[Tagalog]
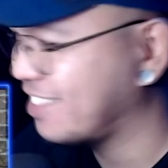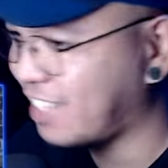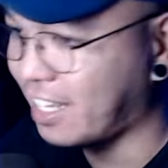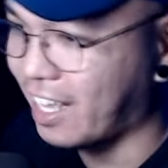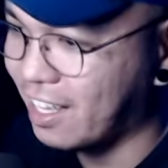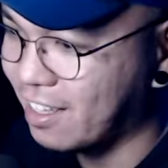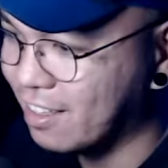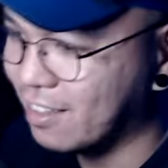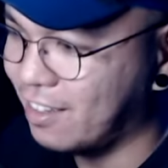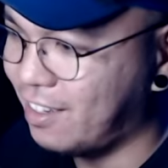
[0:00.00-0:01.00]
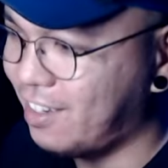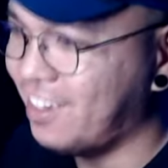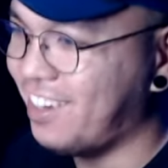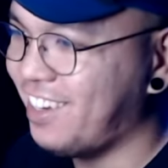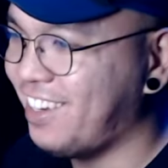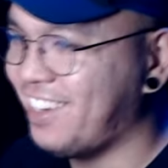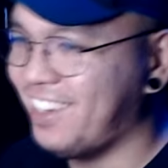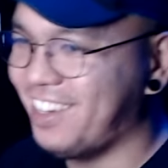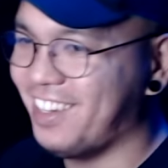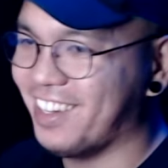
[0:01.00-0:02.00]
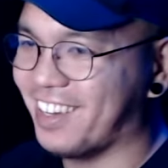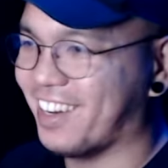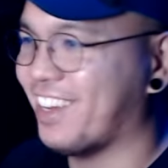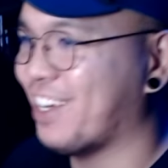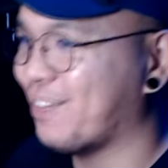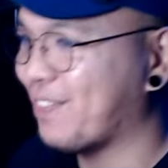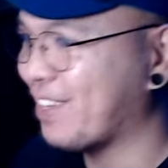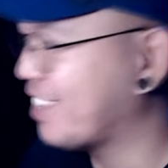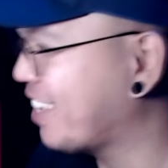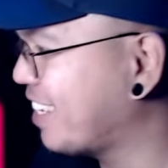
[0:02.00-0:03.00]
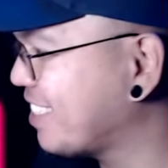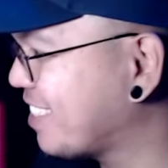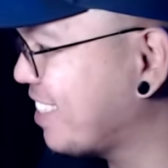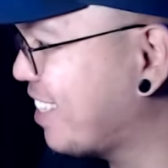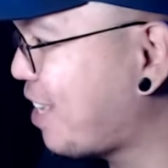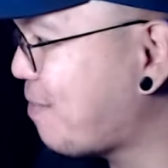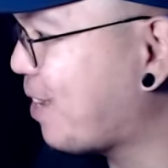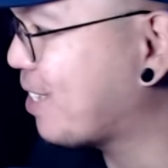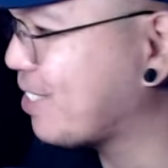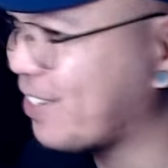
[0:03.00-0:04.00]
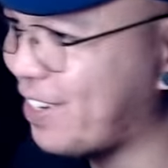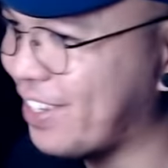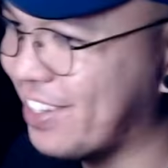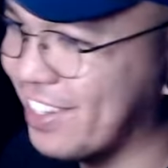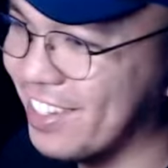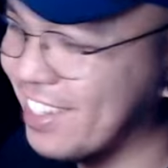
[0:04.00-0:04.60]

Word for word: in ha? Ah, grabe yun guys. As in, napaka-solid na.